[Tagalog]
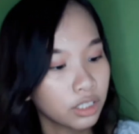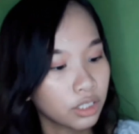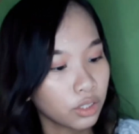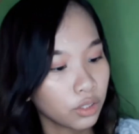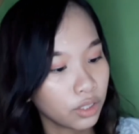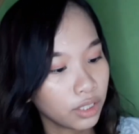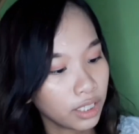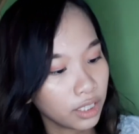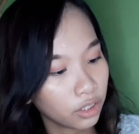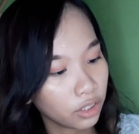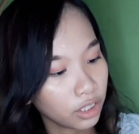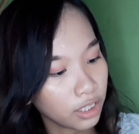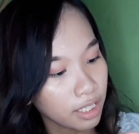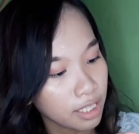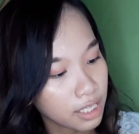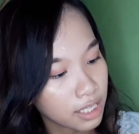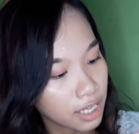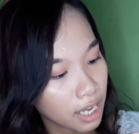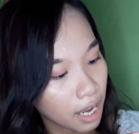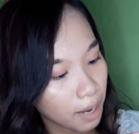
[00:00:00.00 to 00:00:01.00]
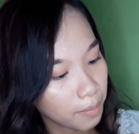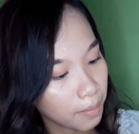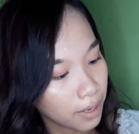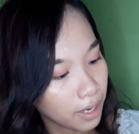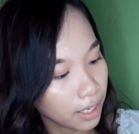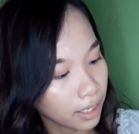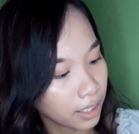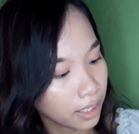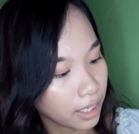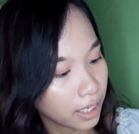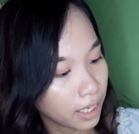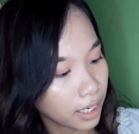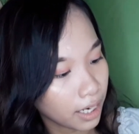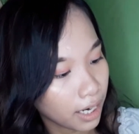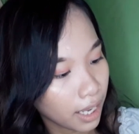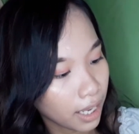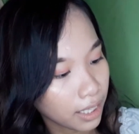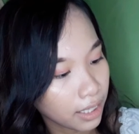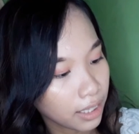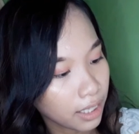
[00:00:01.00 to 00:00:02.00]
So, dito din sa kabilang
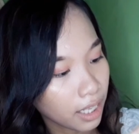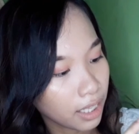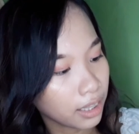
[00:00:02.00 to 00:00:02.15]
gilid,